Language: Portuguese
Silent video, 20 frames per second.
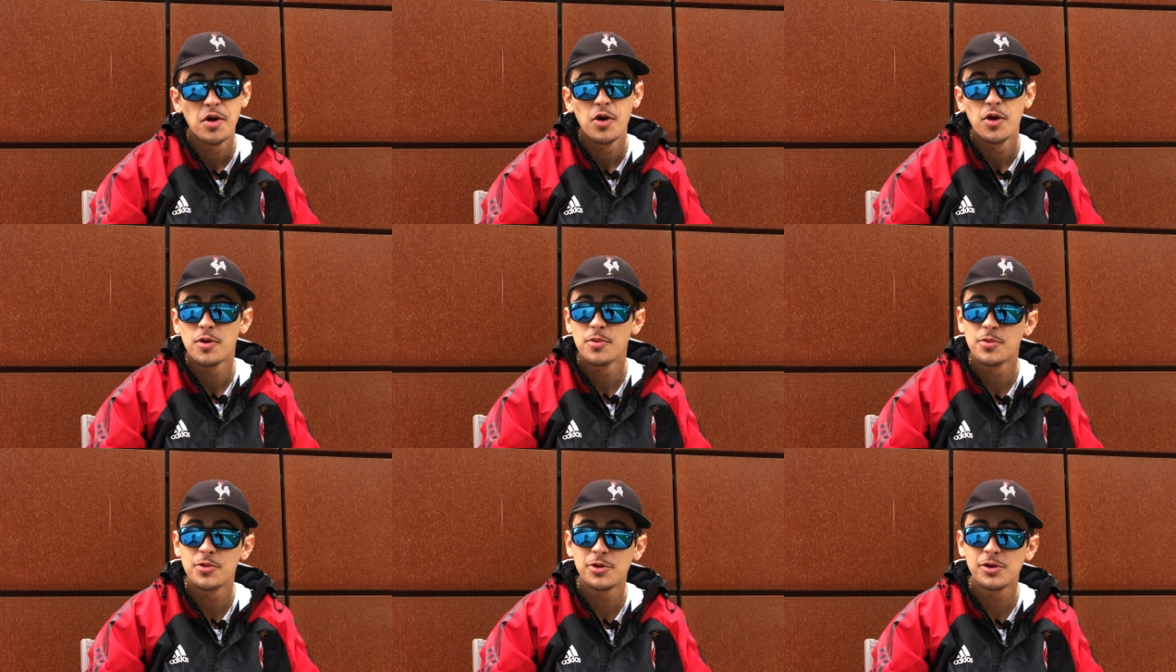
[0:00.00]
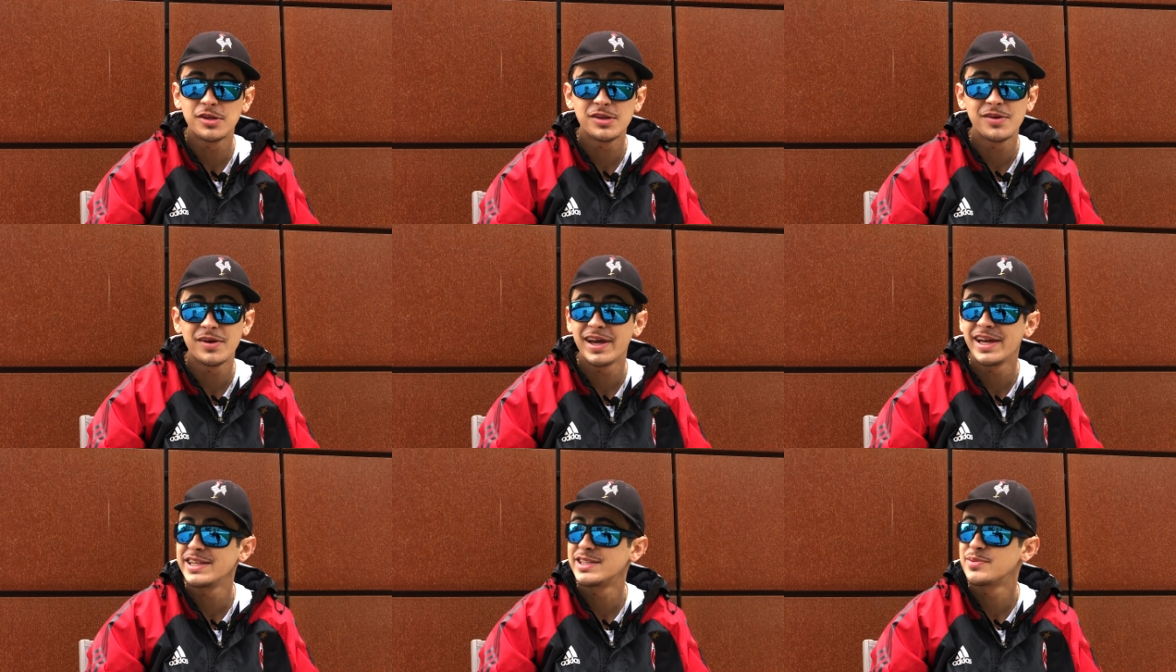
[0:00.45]
O mundo
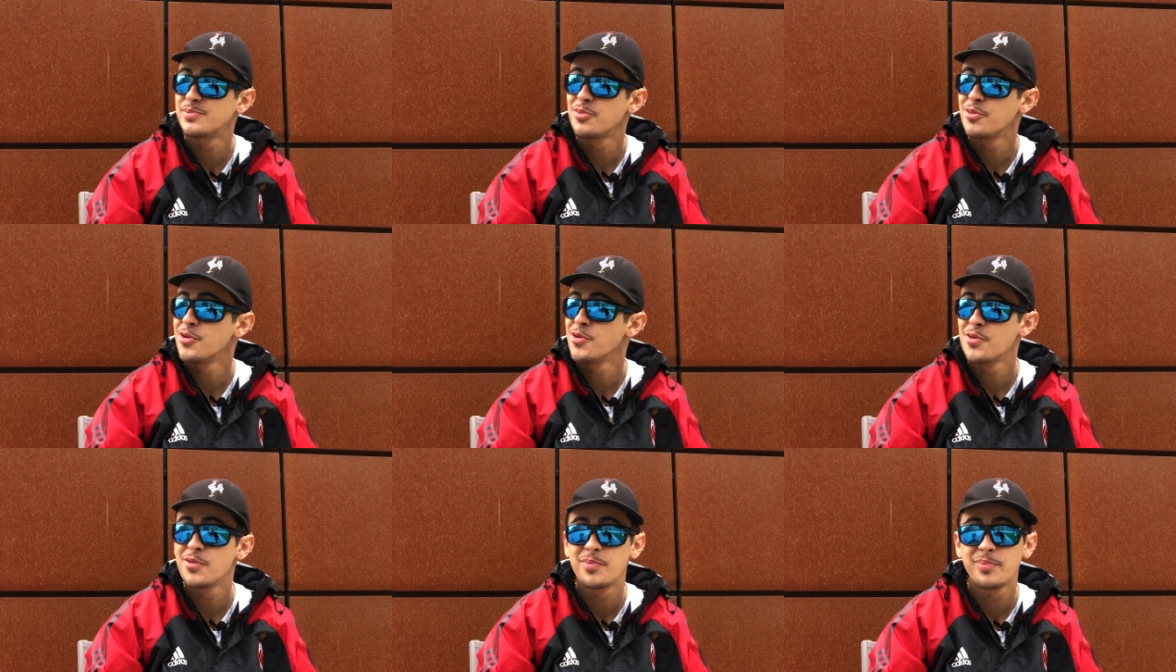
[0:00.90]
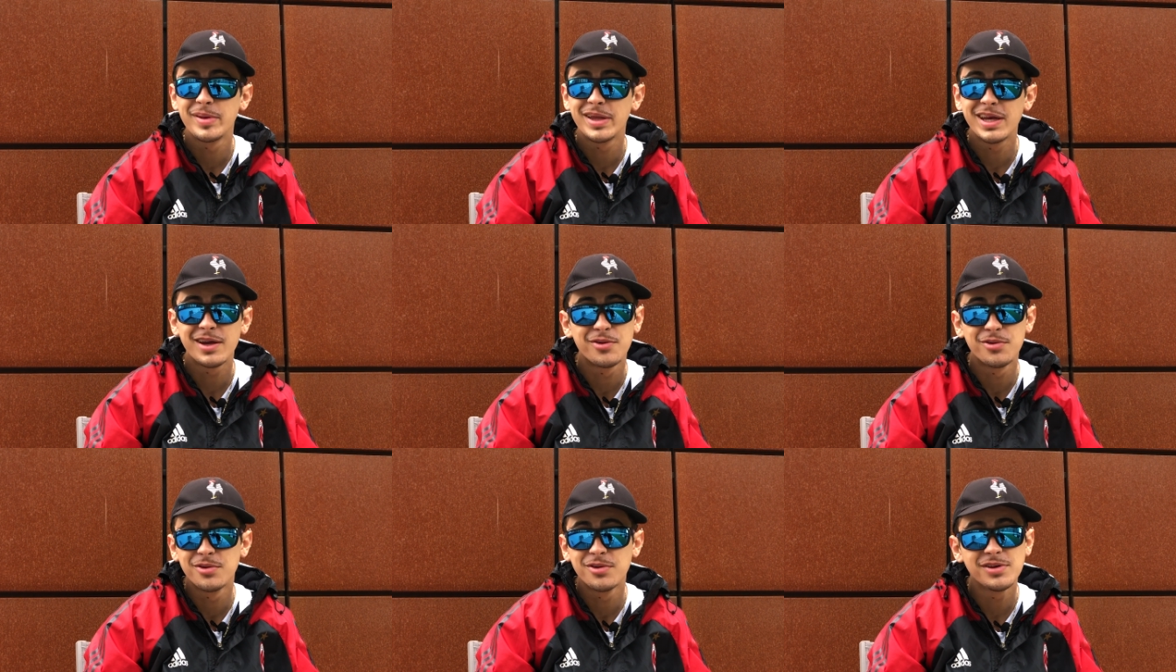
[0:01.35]
é tipo
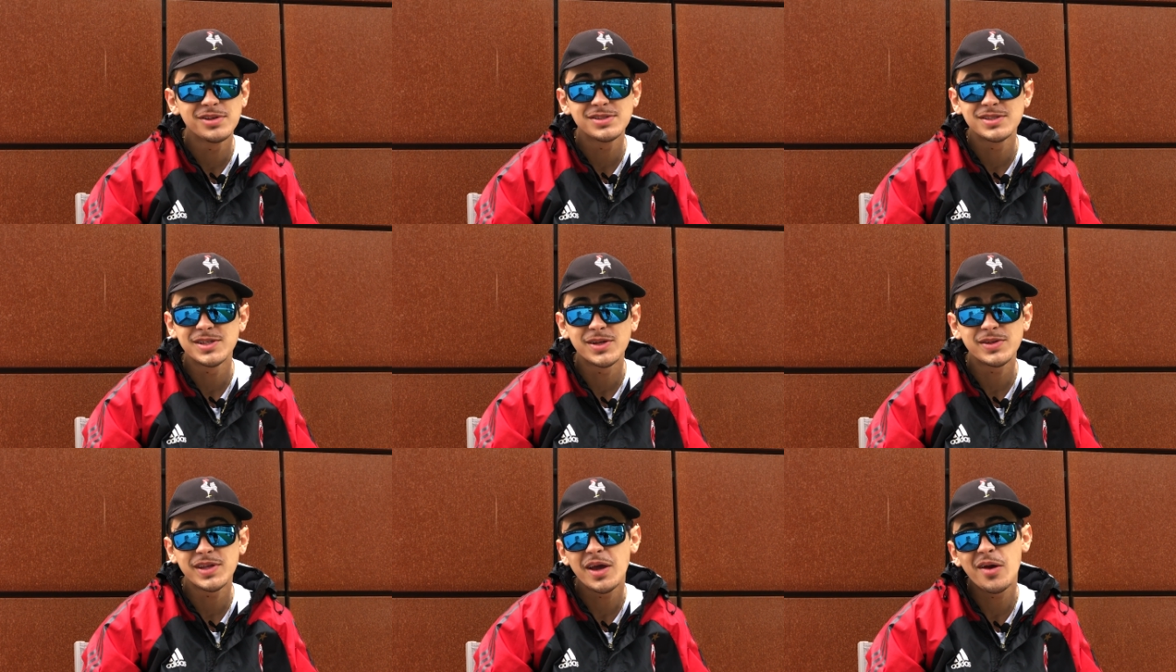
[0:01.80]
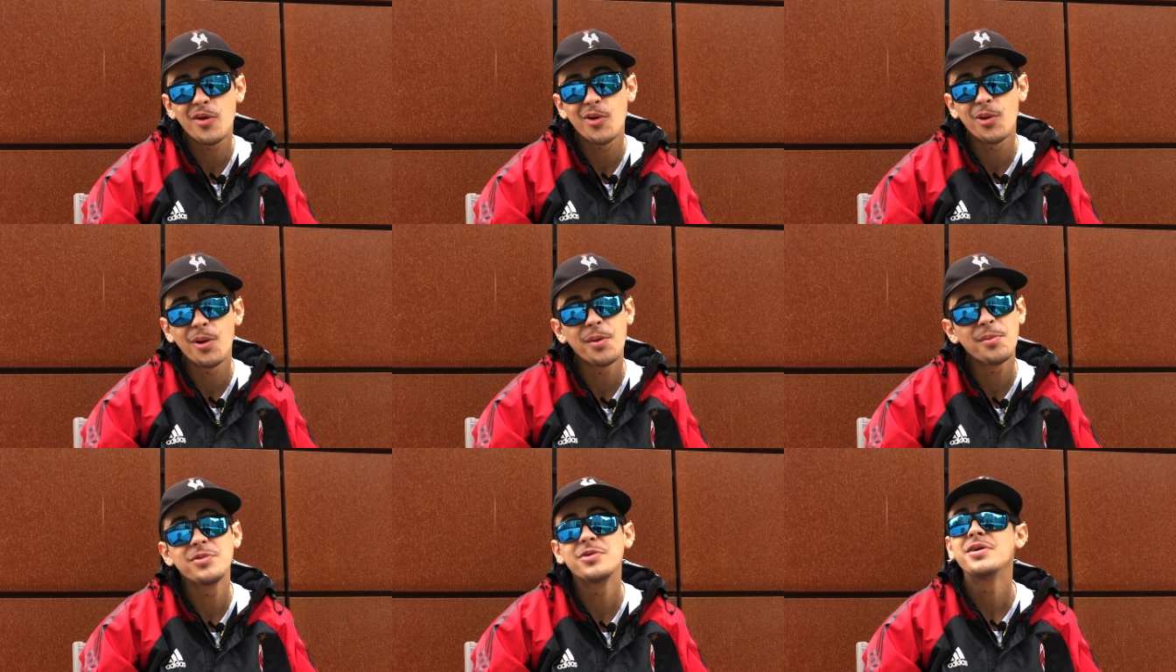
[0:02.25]
perigoso, não tem
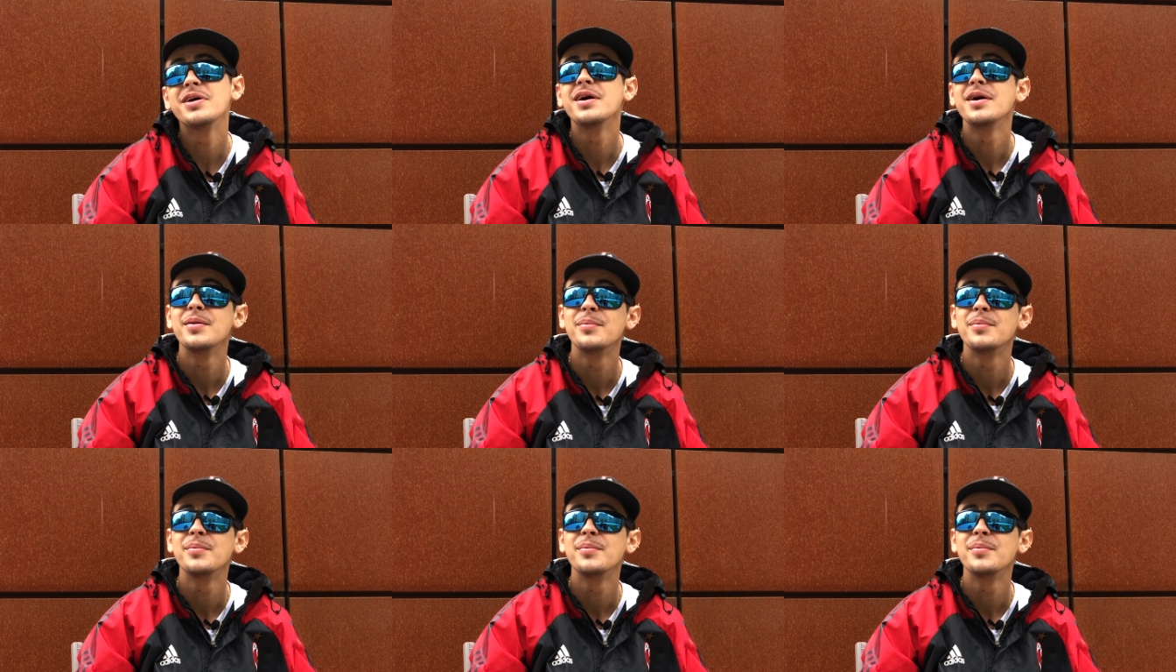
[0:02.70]
como.